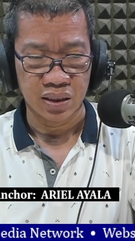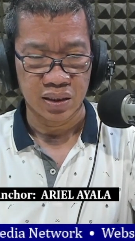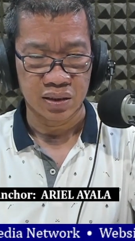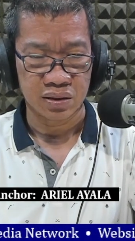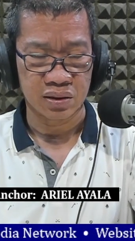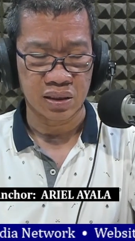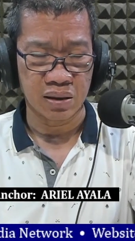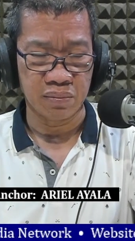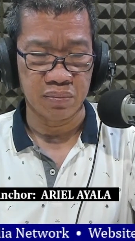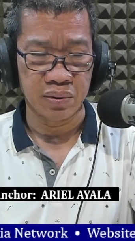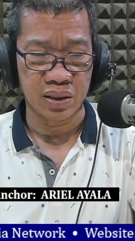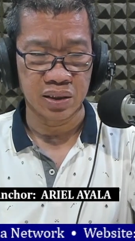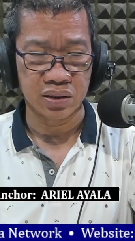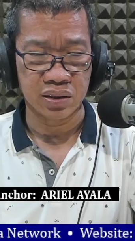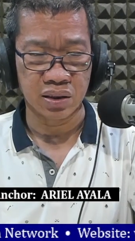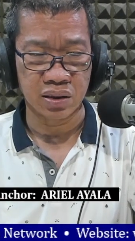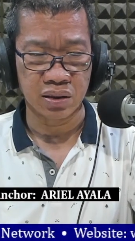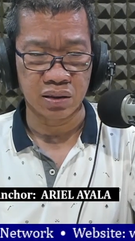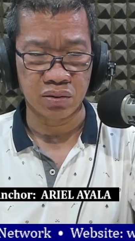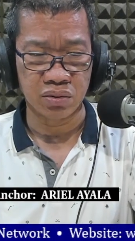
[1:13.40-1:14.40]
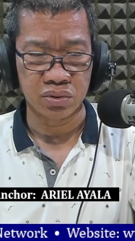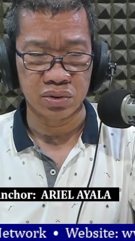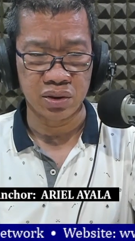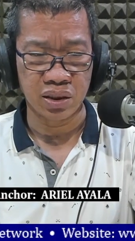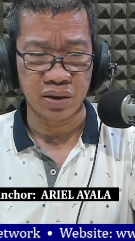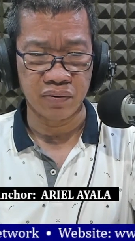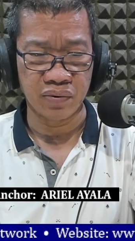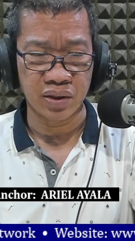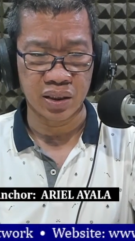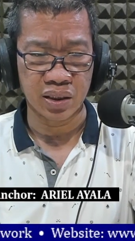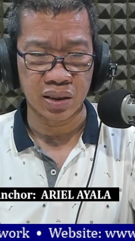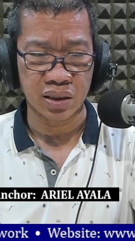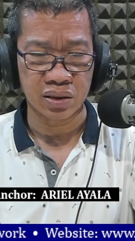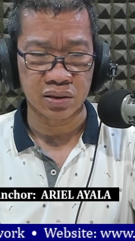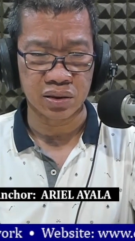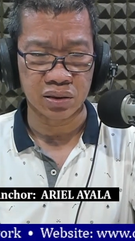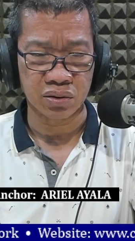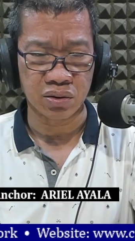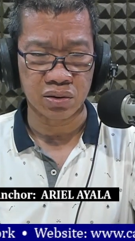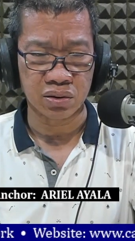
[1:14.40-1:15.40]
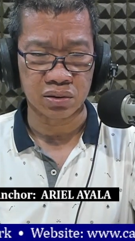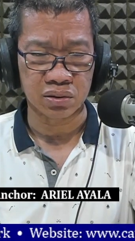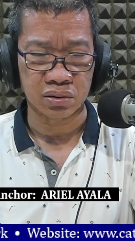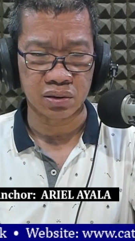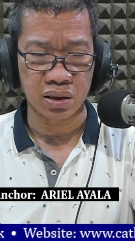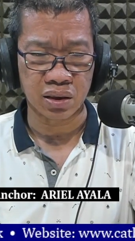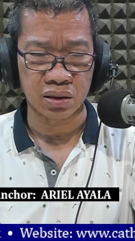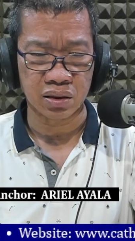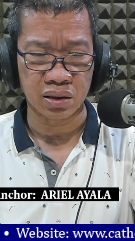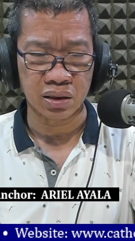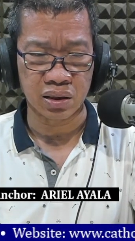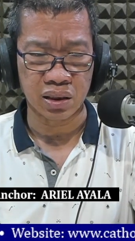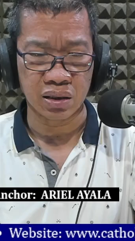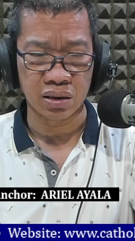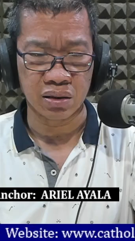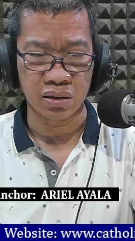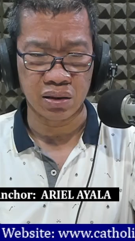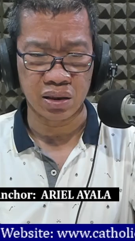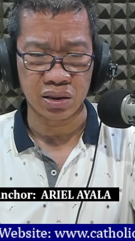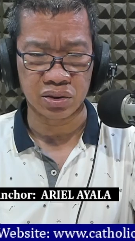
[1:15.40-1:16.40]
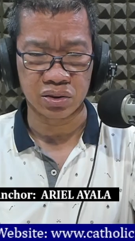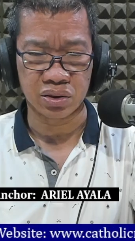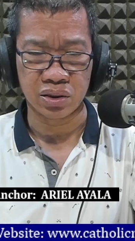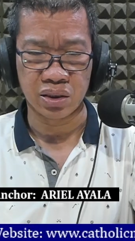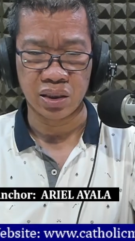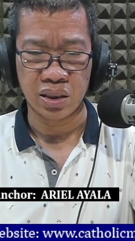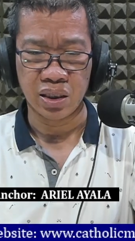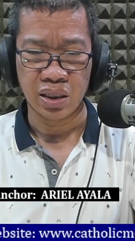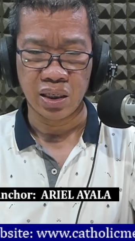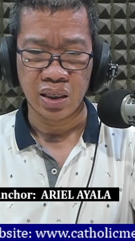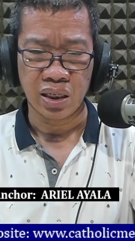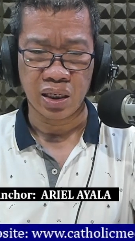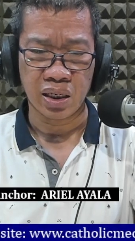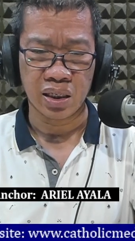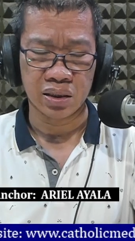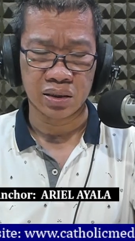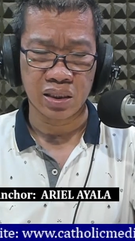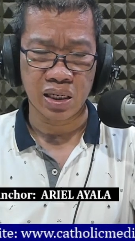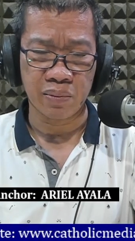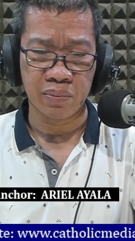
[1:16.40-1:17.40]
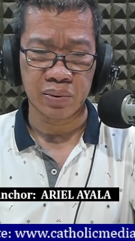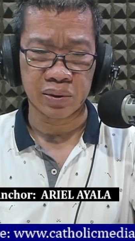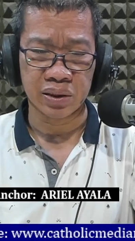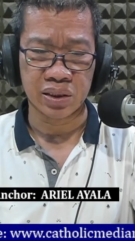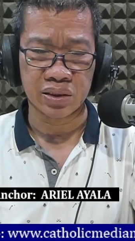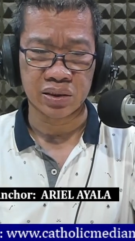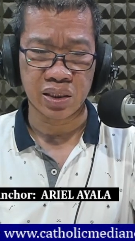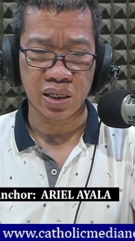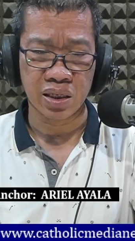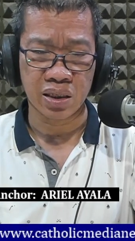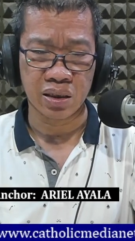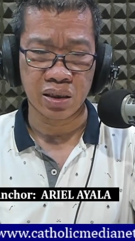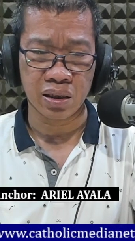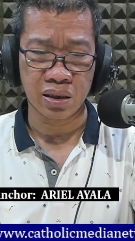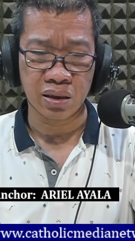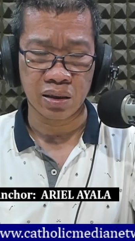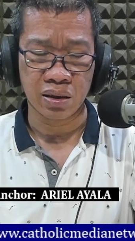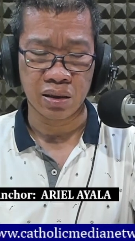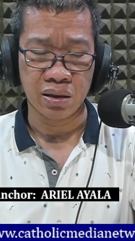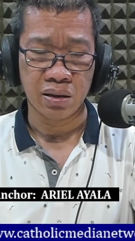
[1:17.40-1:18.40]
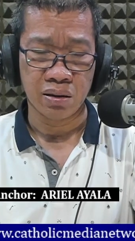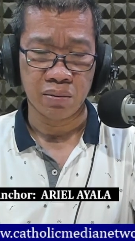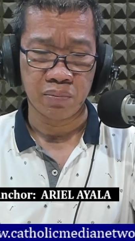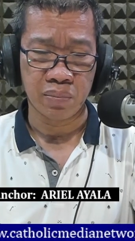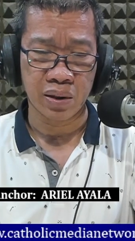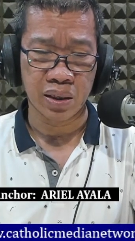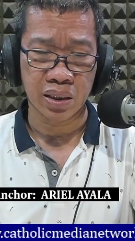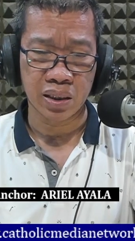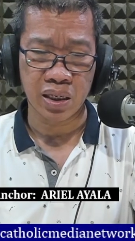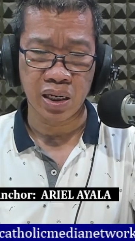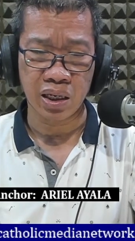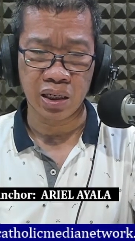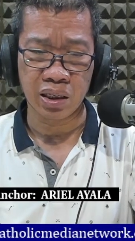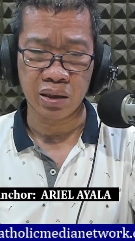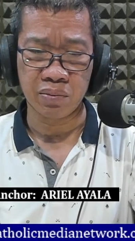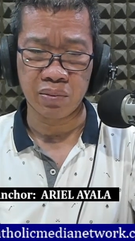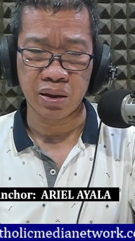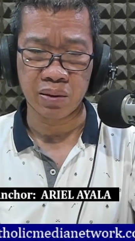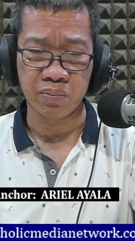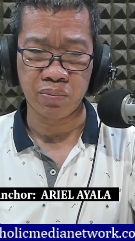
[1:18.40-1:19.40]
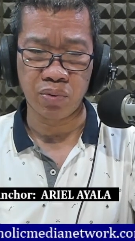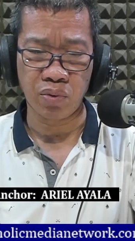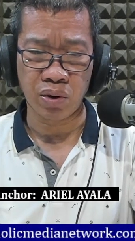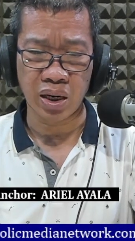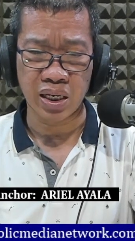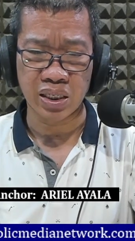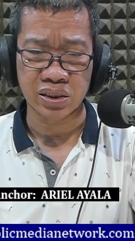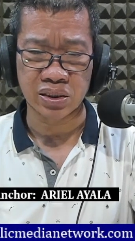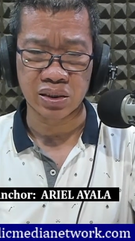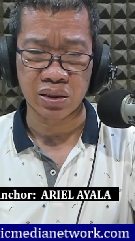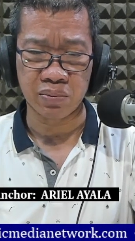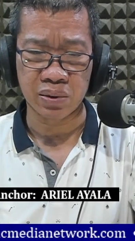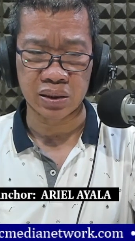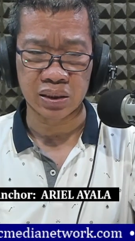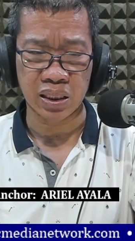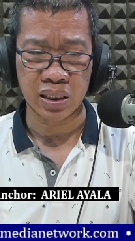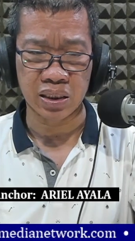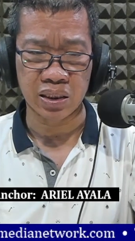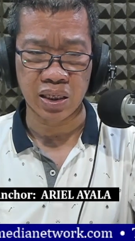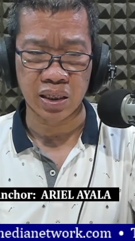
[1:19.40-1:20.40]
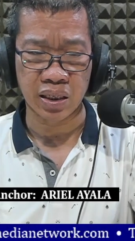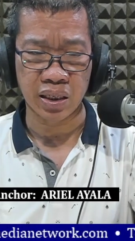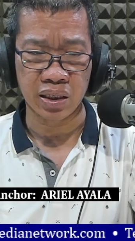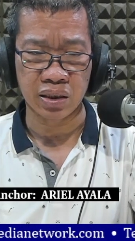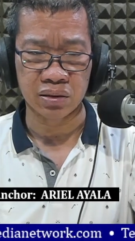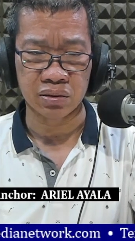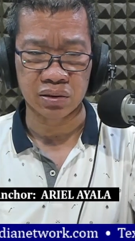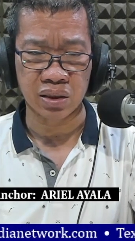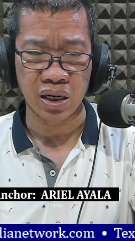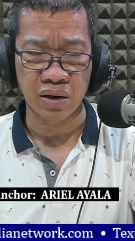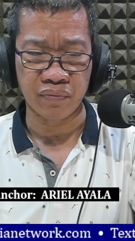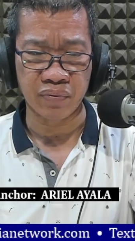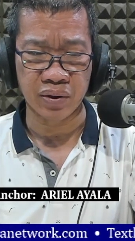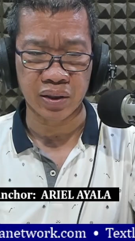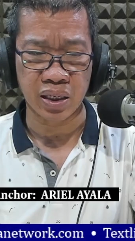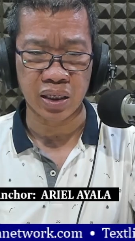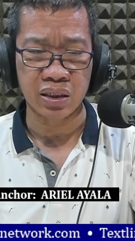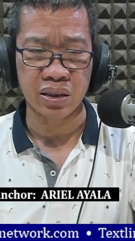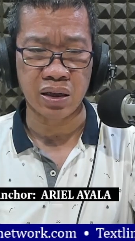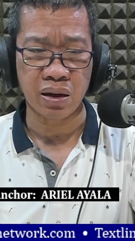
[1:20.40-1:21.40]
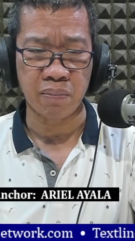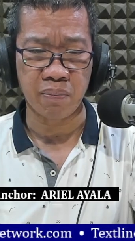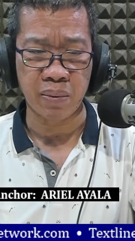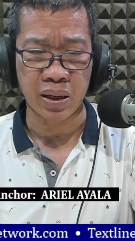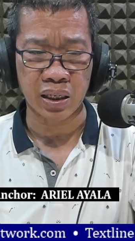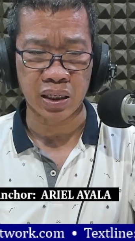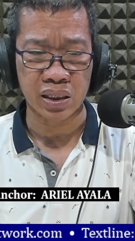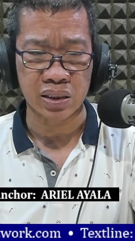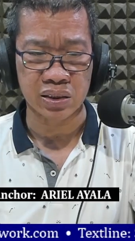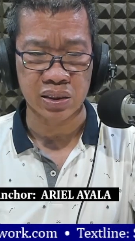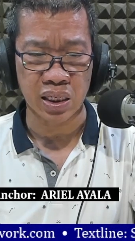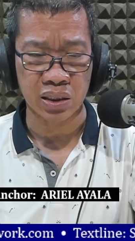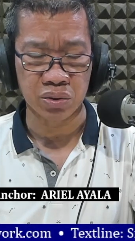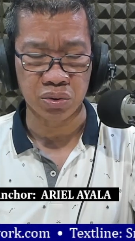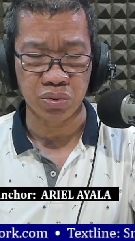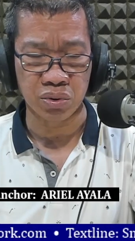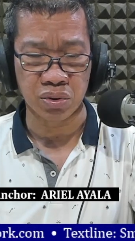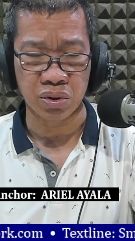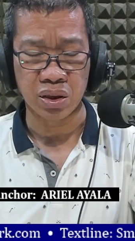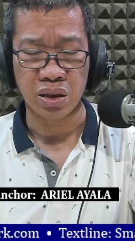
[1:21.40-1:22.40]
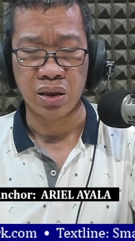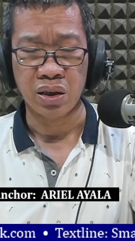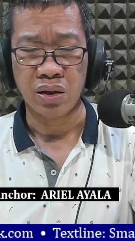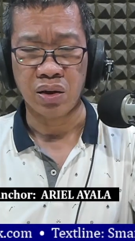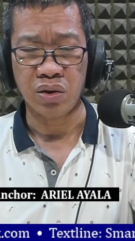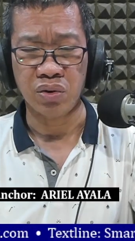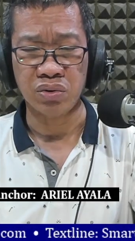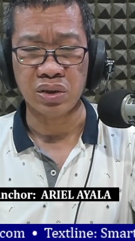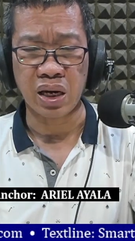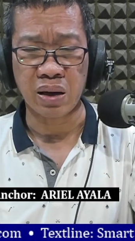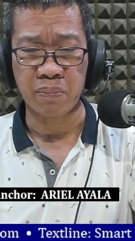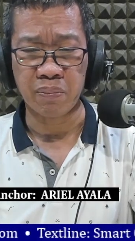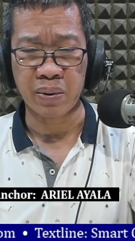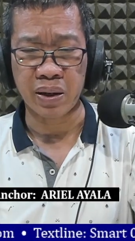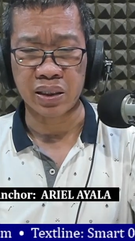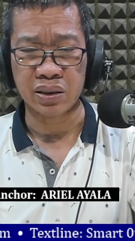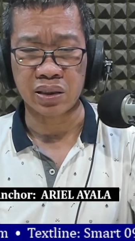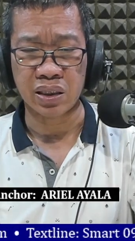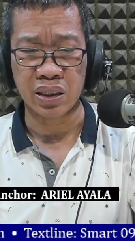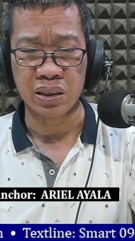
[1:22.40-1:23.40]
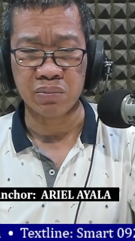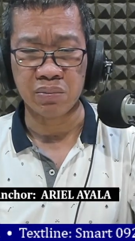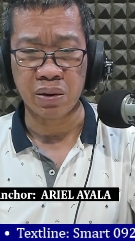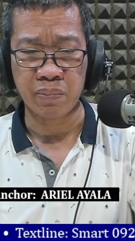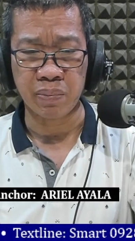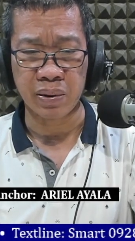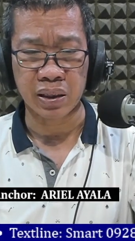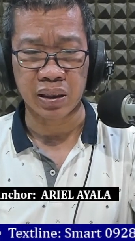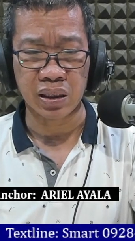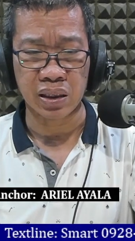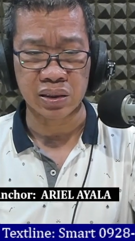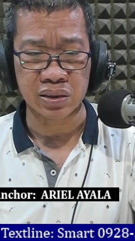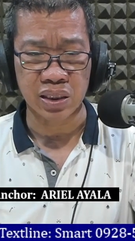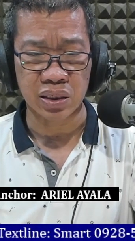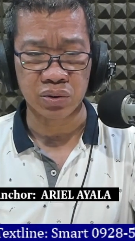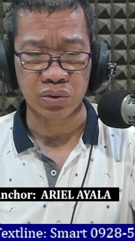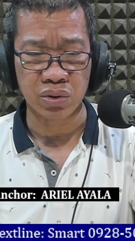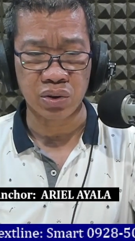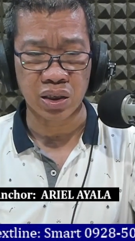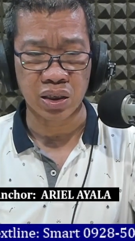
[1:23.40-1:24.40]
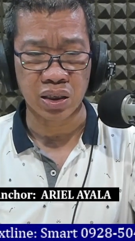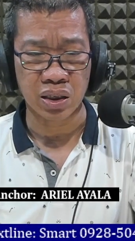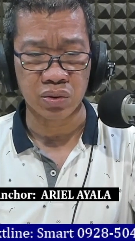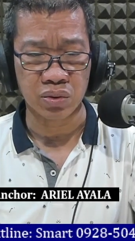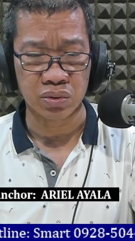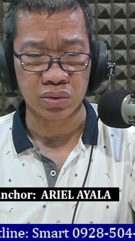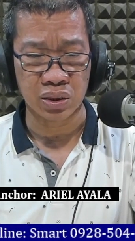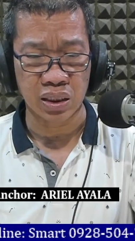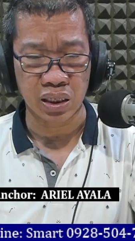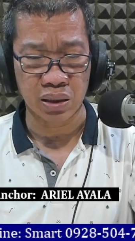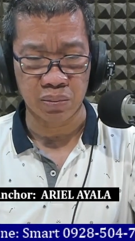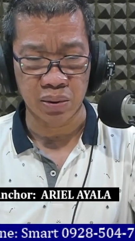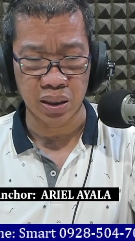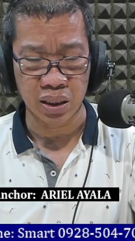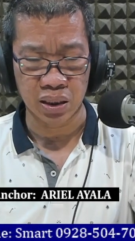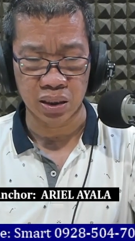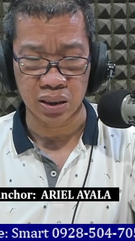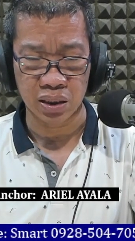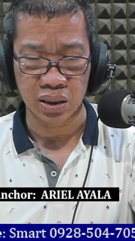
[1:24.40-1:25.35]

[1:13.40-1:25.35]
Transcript: Sabi ni Senador J.B. Ejercitong technical glitch ay dapat isang uh, pangyaring magbukas sa mata ng air traffic ay naparalisado o napakadaling maparalisado ng gano'n na lamang.